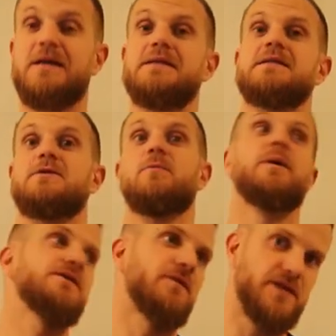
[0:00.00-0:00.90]
si c'est au
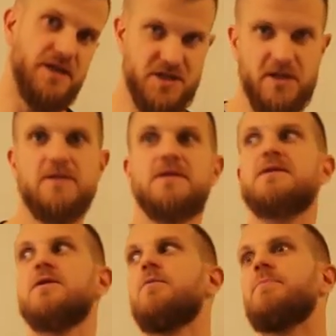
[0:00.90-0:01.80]
présent en ING, si
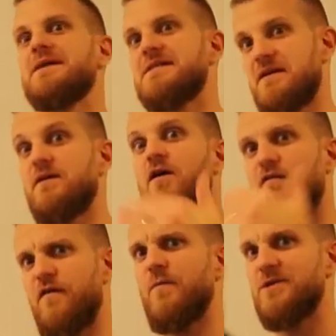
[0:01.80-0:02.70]
c'est au passé en
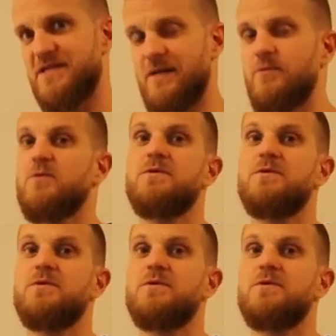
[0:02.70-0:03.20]
forme simple